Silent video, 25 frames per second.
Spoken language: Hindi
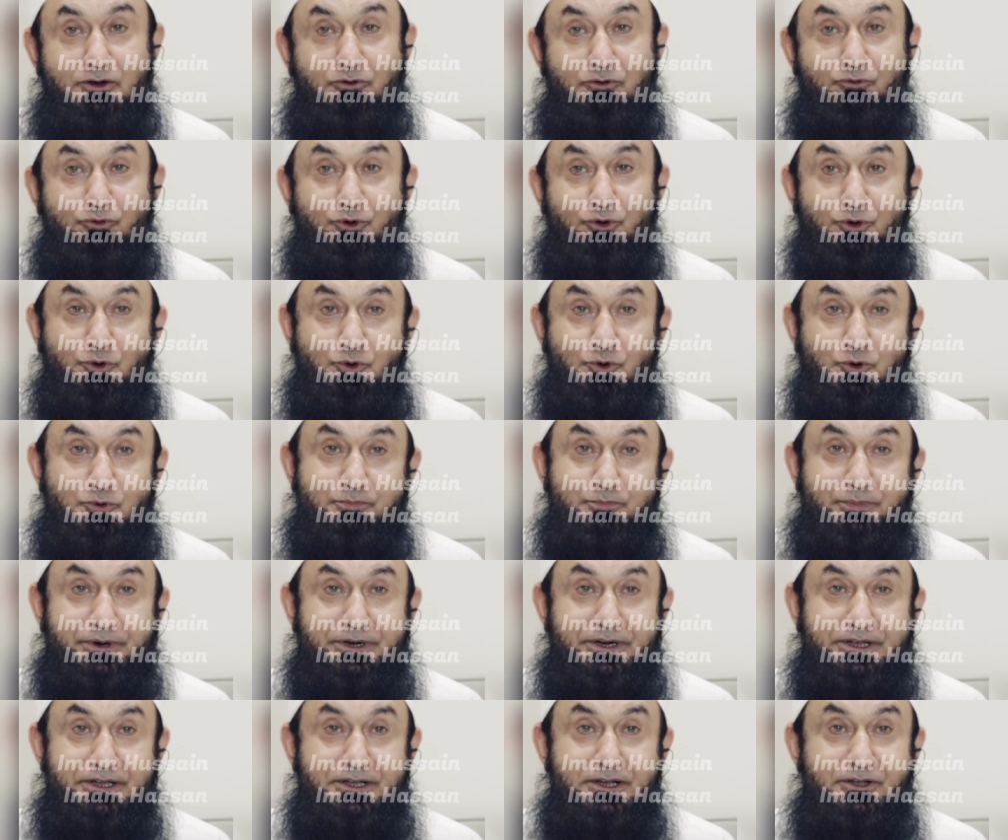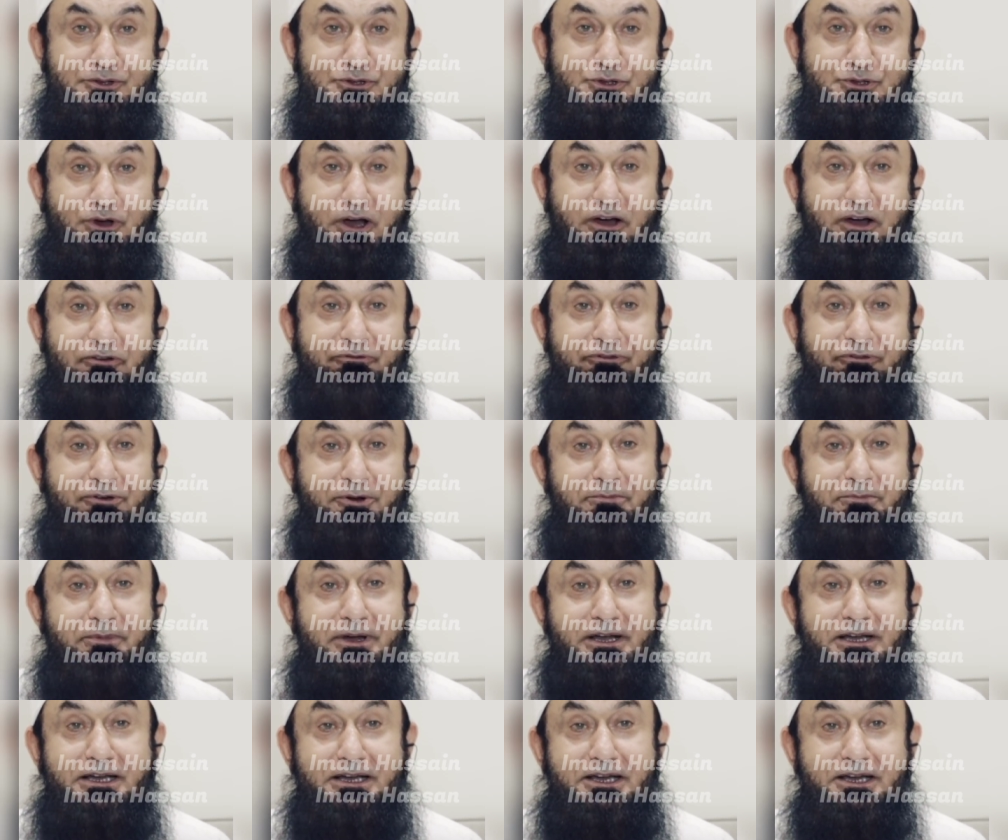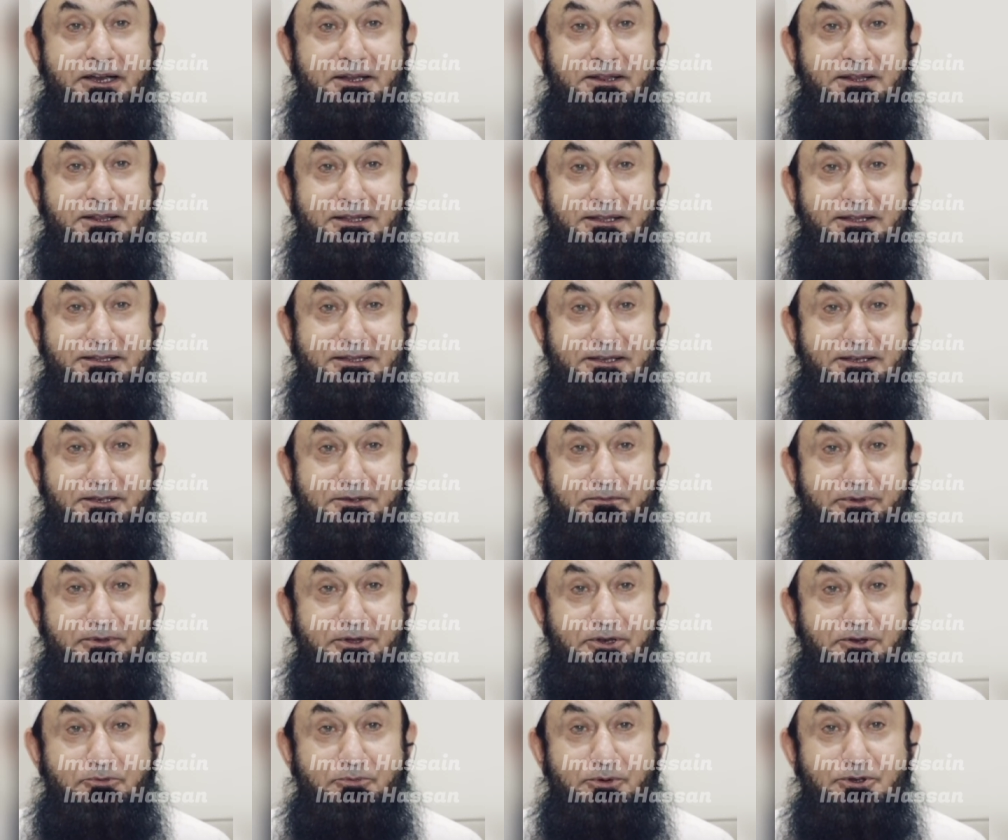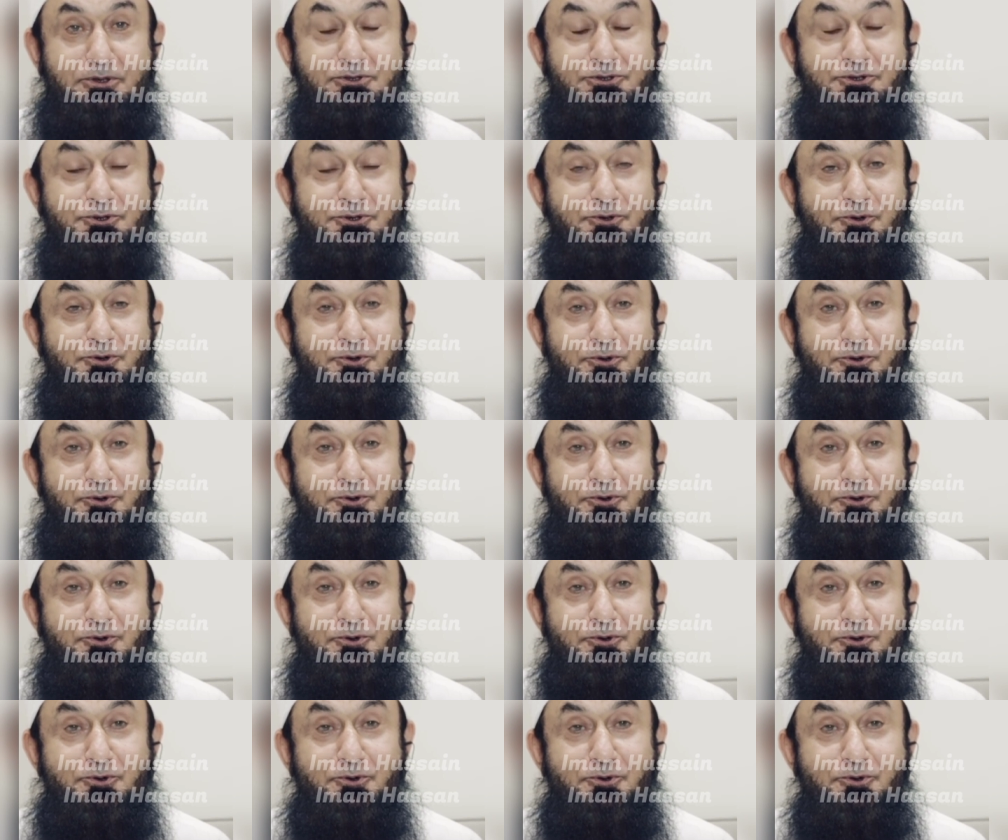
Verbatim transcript: वो रो पड़े तो आप फरमाया करते थे मेरे बच्चों